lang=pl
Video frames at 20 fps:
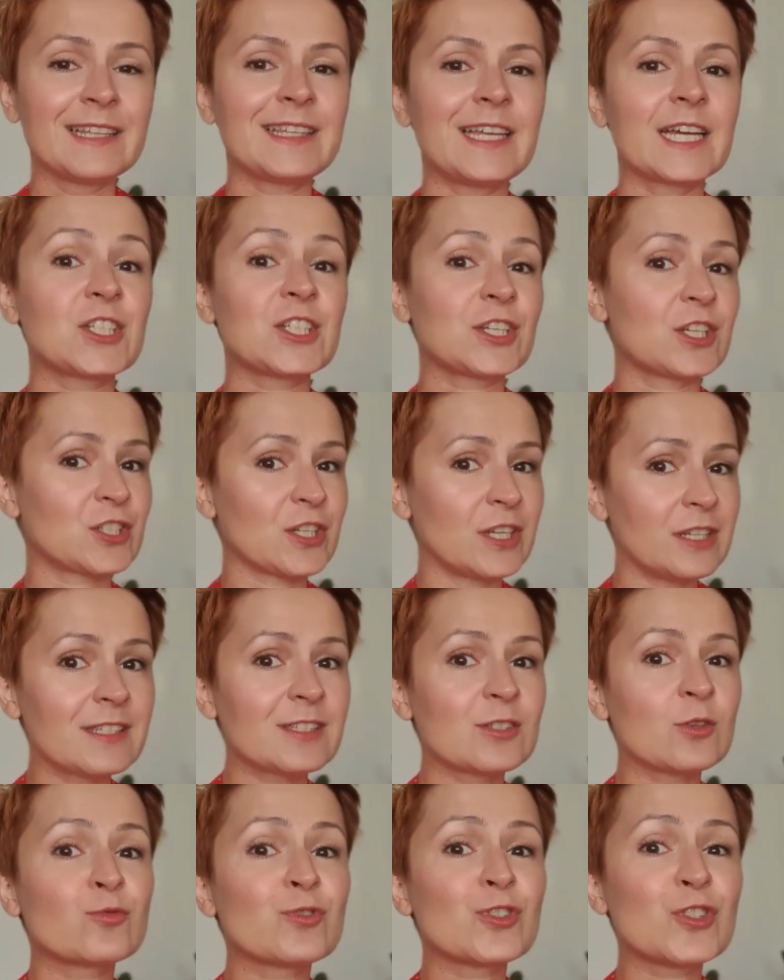Także
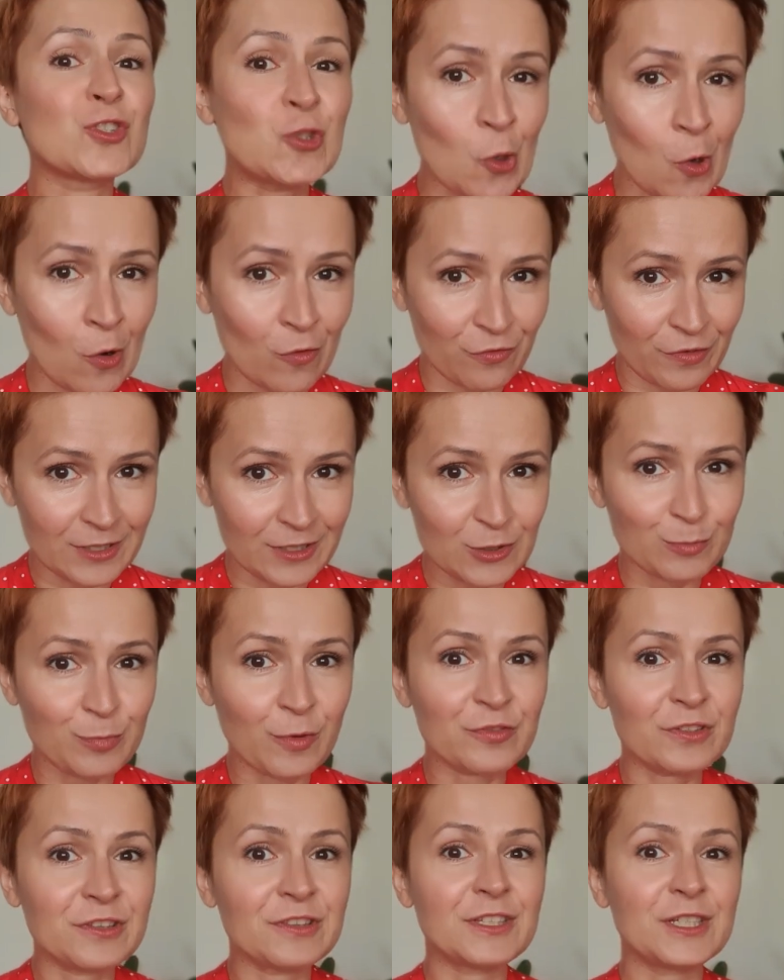jeżeli są zdrowe, to
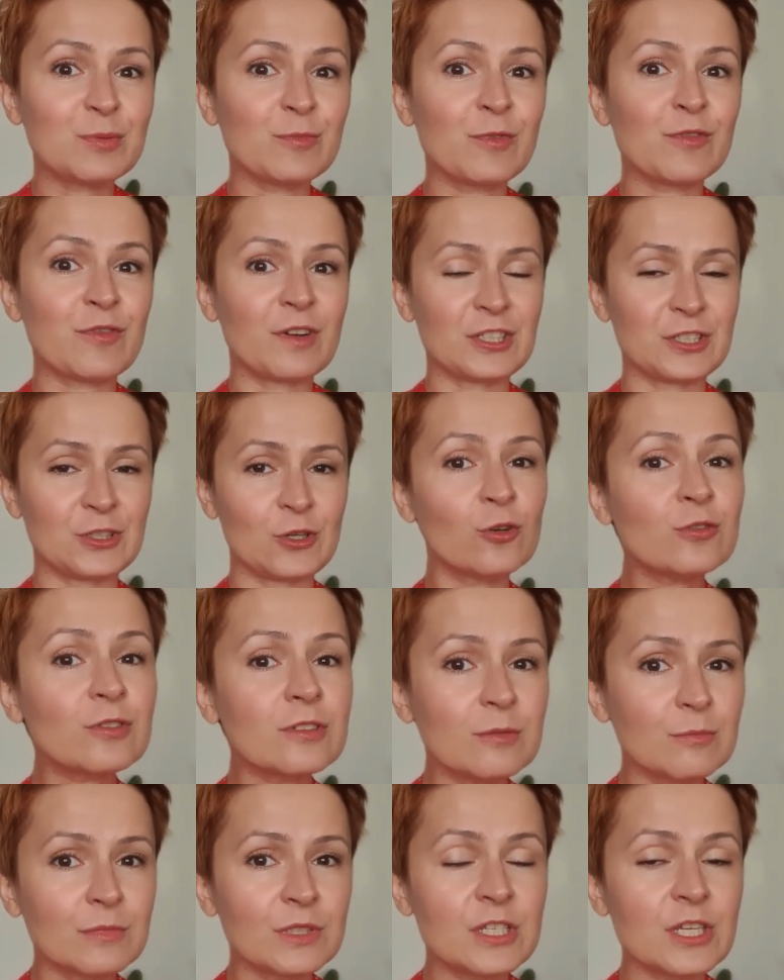powinnyśmy właśnie o
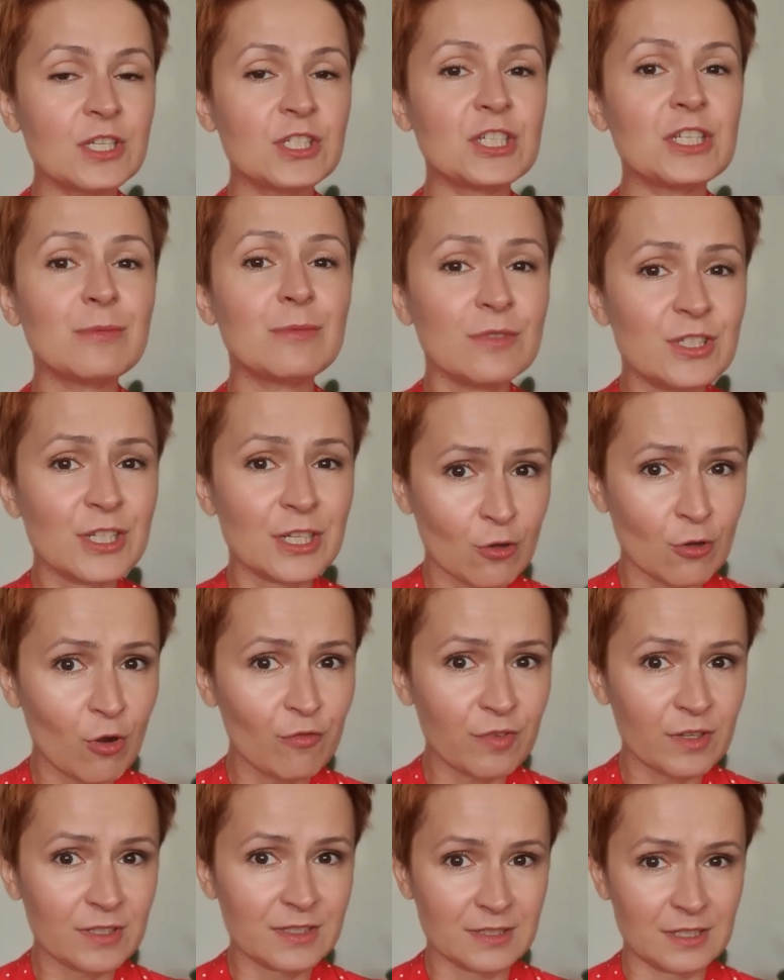tym myśleć i im
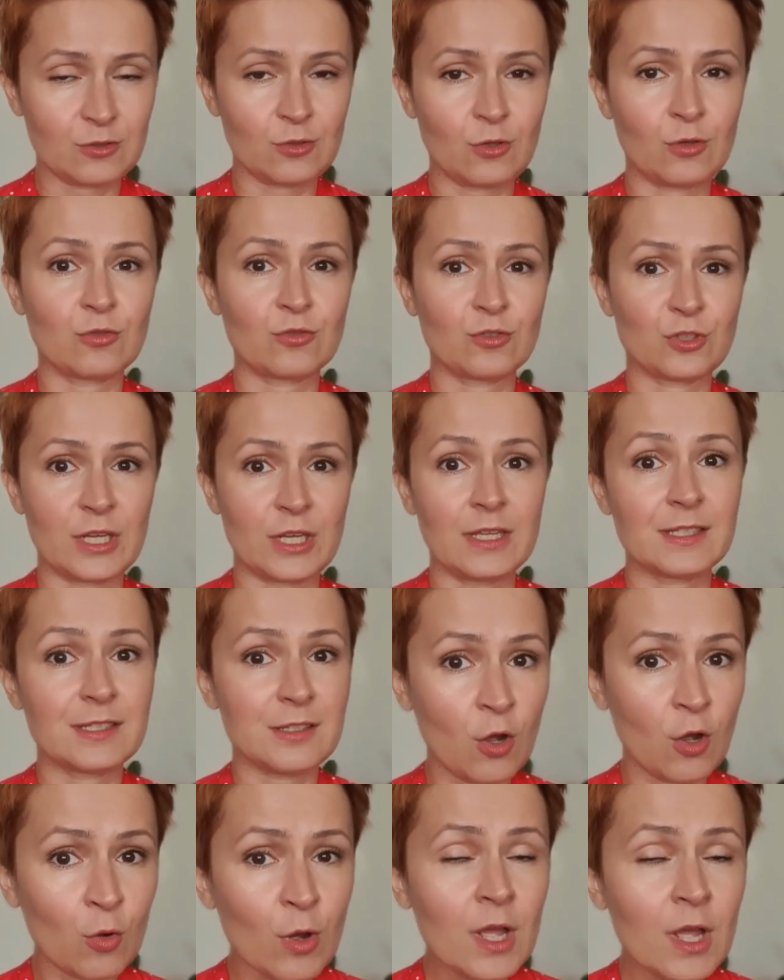dziękować za to, że
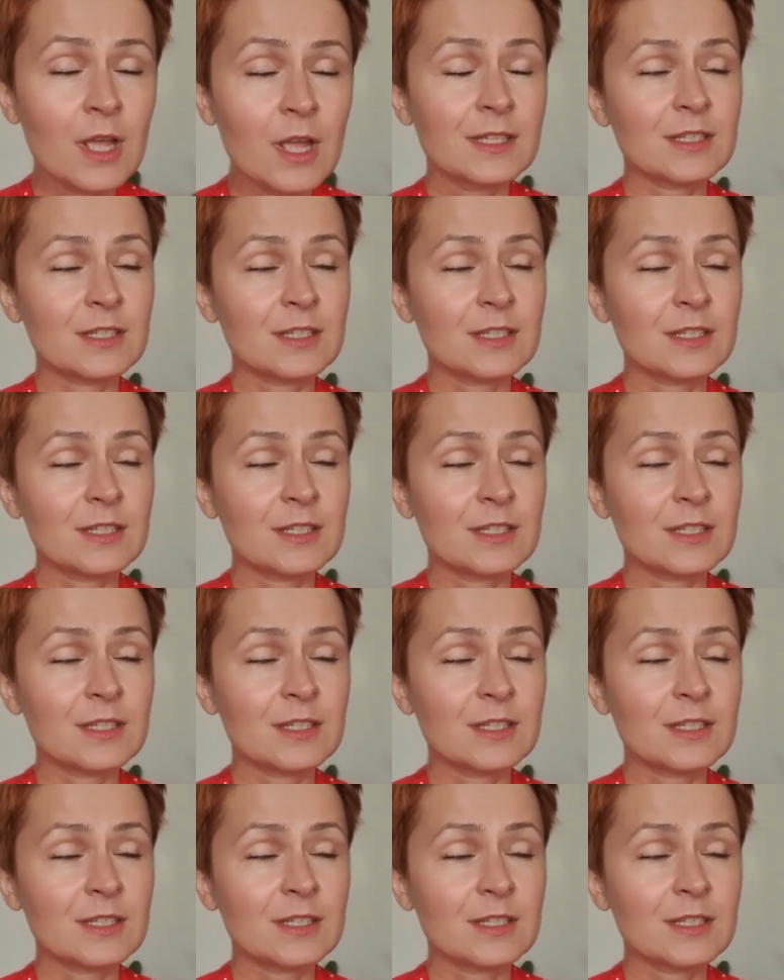są.